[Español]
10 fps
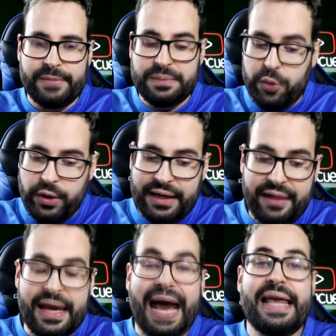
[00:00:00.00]
Espero que
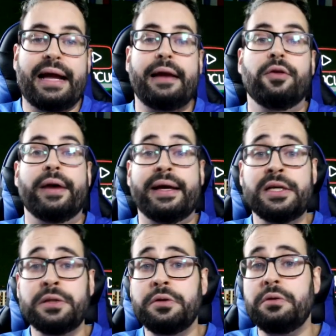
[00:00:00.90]
nadie haya caído en
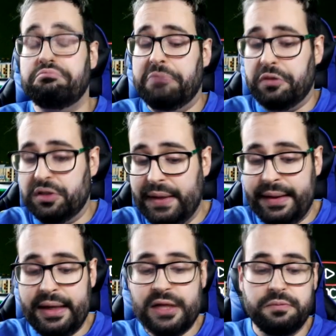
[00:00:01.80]
esto. De todas
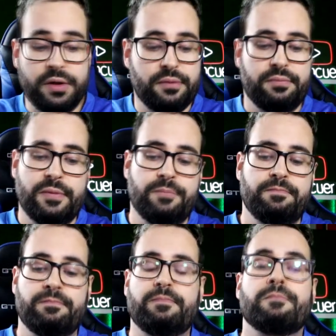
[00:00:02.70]
maneras, bueno
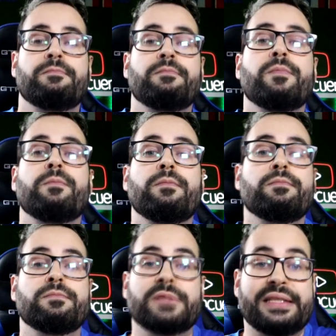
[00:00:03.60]

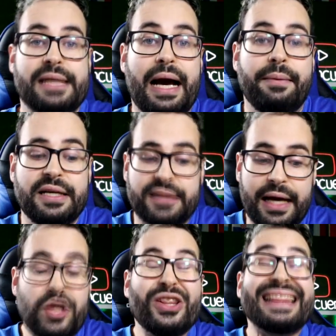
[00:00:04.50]
si habéis
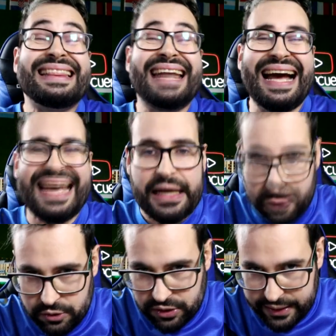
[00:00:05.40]
caído,
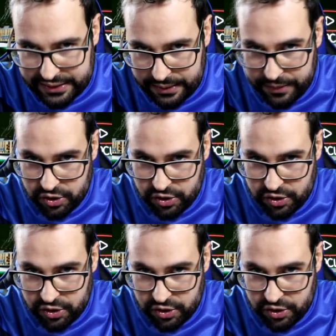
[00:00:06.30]
tranquilos que esta